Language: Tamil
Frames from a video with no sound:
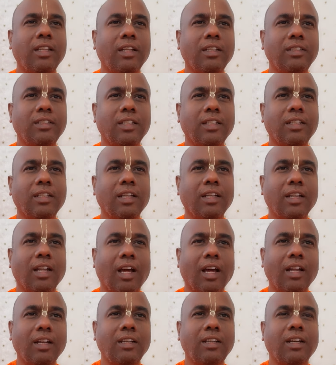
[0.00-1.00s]
தெரிஞ்சிருந்தால்
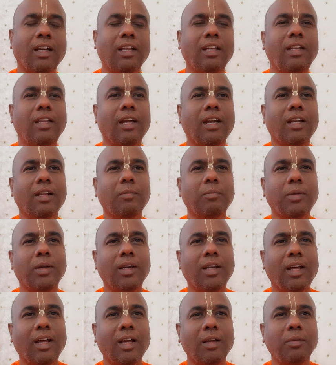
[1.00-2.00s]
நானும் கல்யாணம்
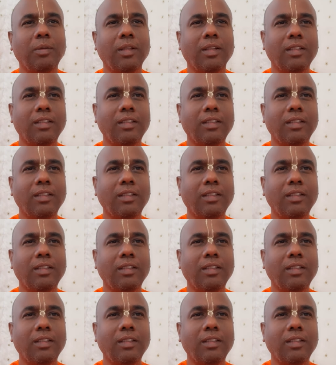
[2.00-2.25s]
பண்ணாமல்